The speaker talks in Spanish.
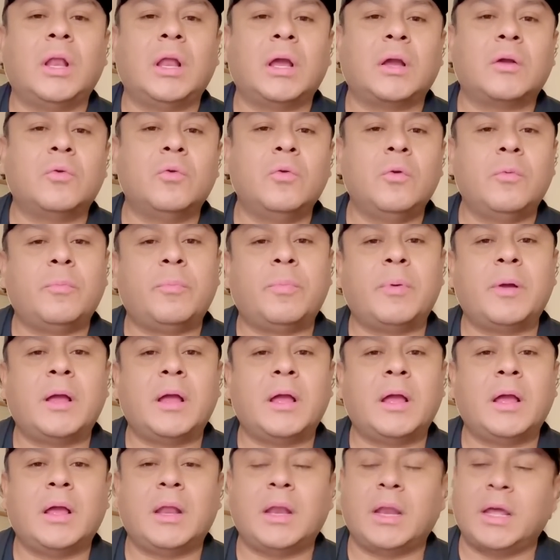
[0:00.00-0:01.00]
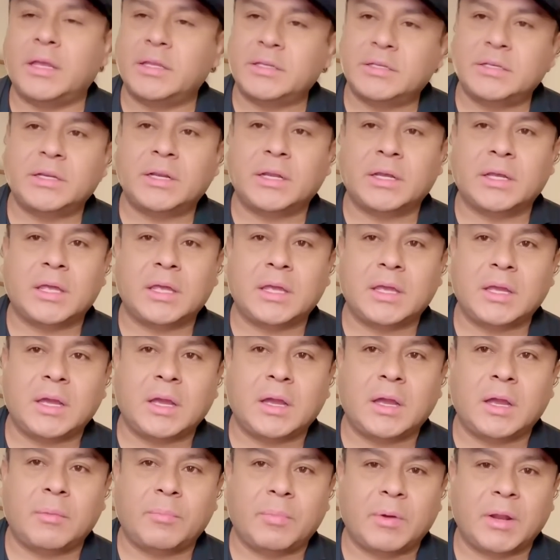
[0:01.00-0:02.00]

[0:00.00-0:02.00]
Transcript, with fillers: la culpa la echen aquí a